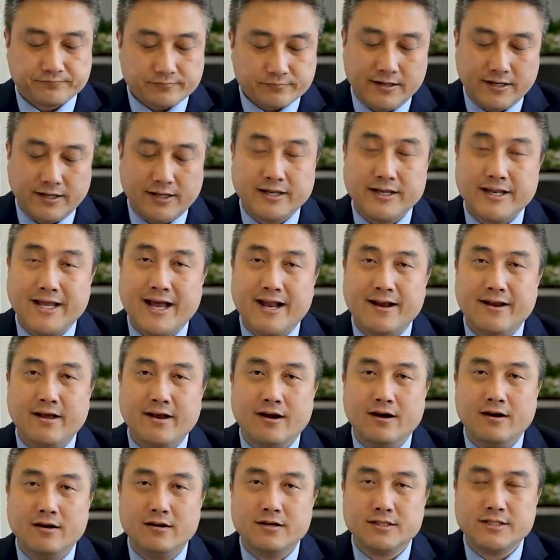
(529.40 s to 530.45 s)
你的年
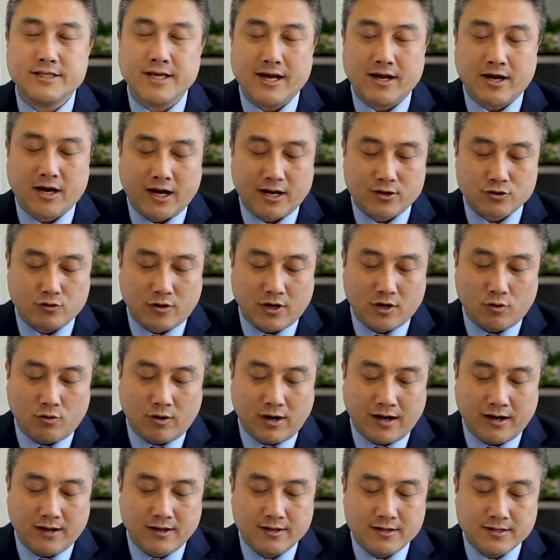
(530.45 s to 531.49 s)
龄、健康状
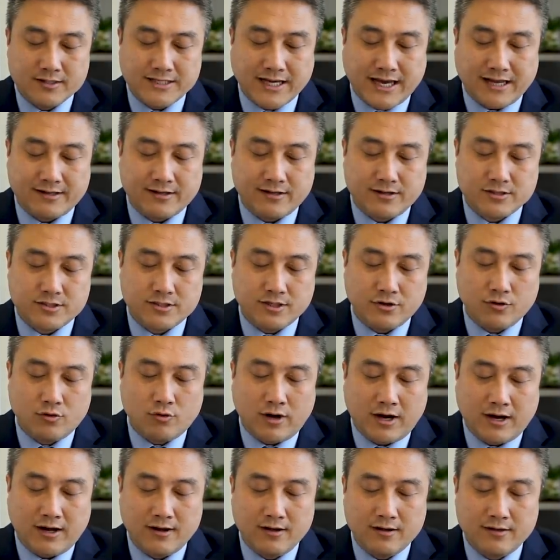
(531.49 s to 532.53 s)
况、家庭情
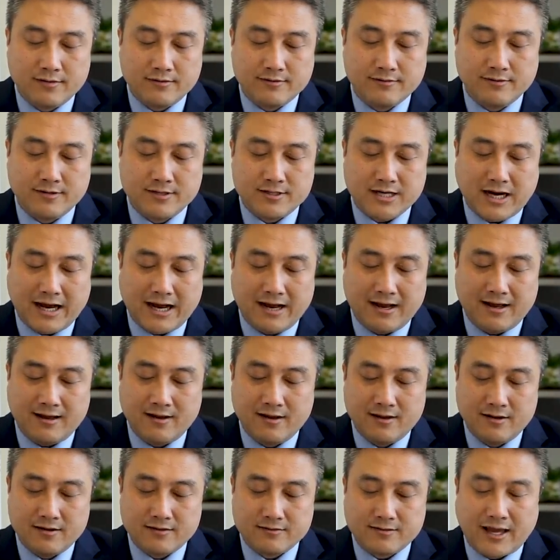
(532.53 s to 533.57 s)
况、资产、
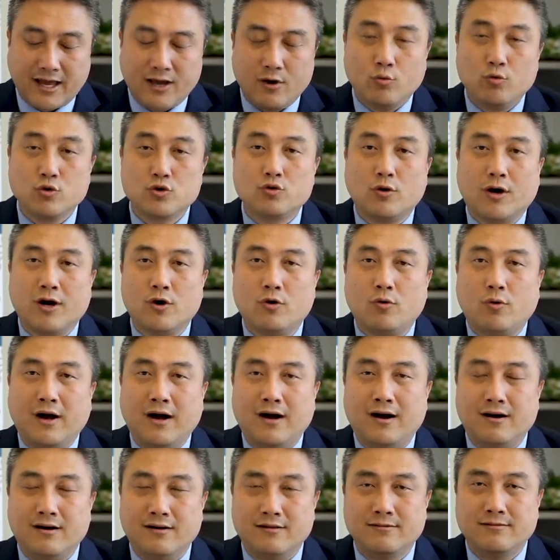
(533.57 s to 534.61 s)
财务状
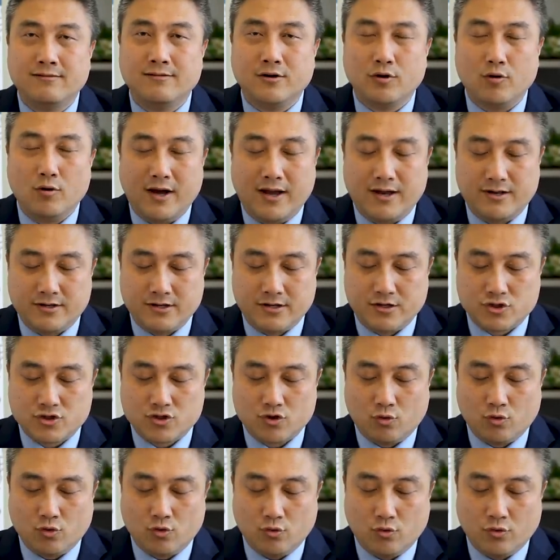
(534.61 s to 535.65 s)
况和资源，这个
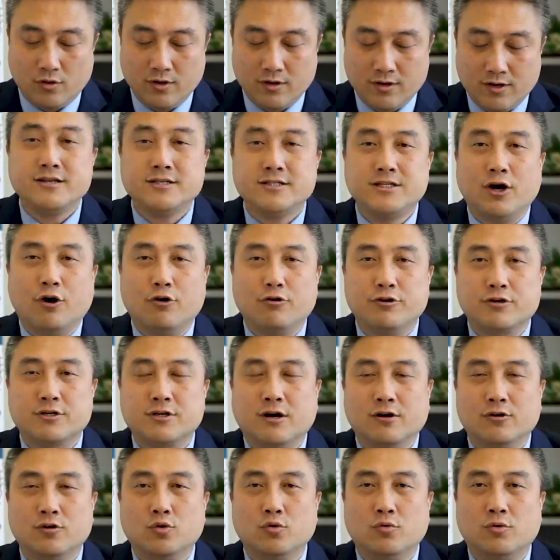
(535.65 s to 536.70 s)
收入、教育
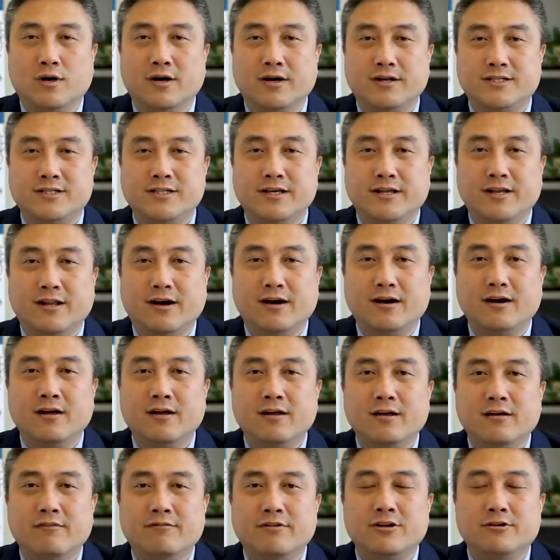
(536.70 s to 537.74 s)
程度和技能。
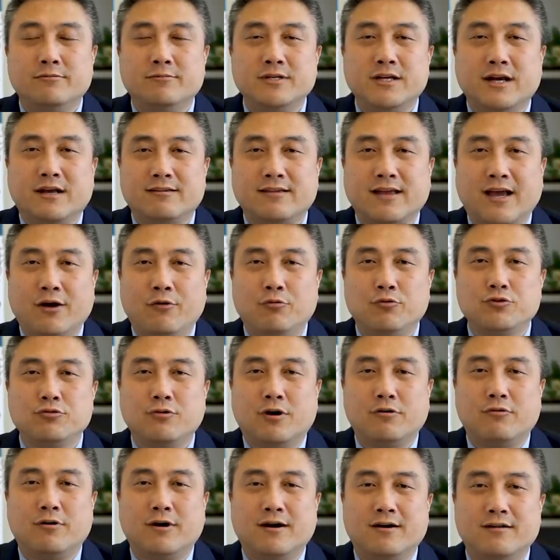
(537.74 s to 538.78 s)
为什么讲财务
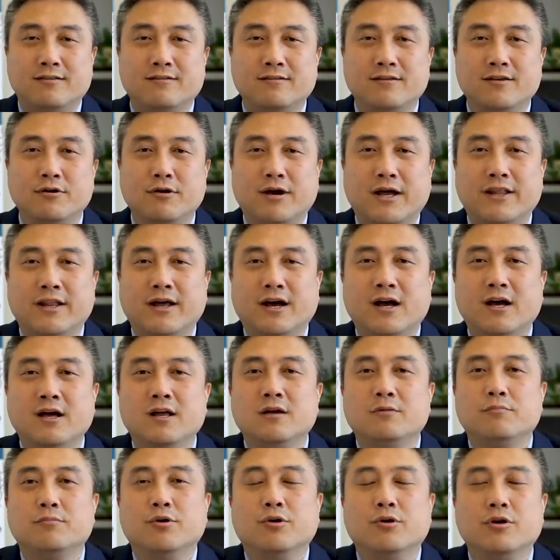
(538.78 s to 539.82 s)
状况和资源呢？
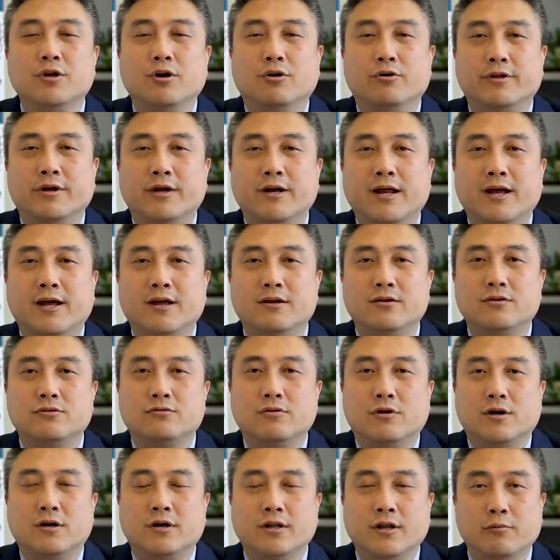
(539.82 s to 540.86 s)
比如有的人
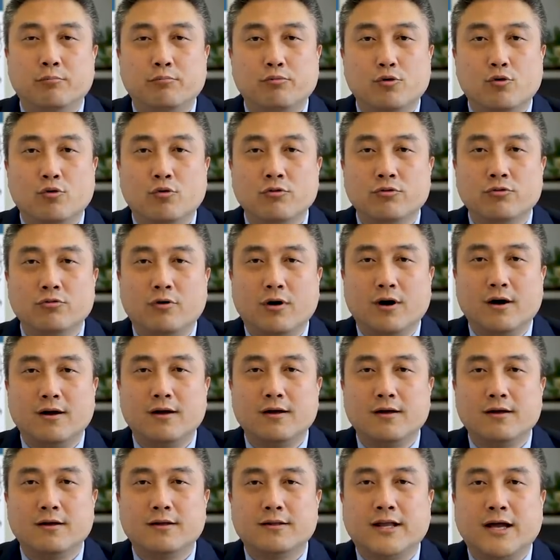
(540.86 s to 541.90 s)
说可能不工作，
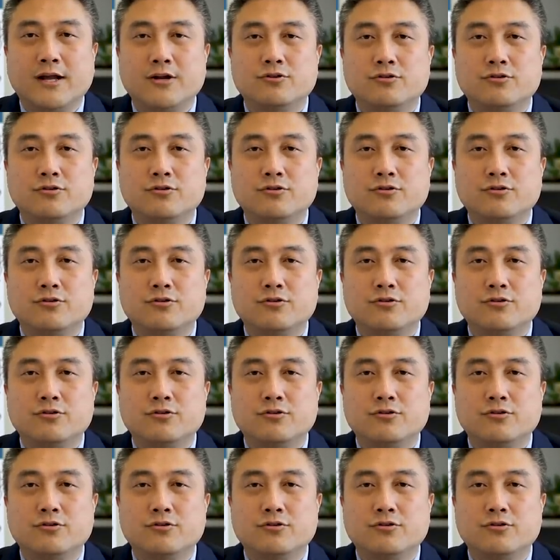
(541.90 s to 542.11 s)
但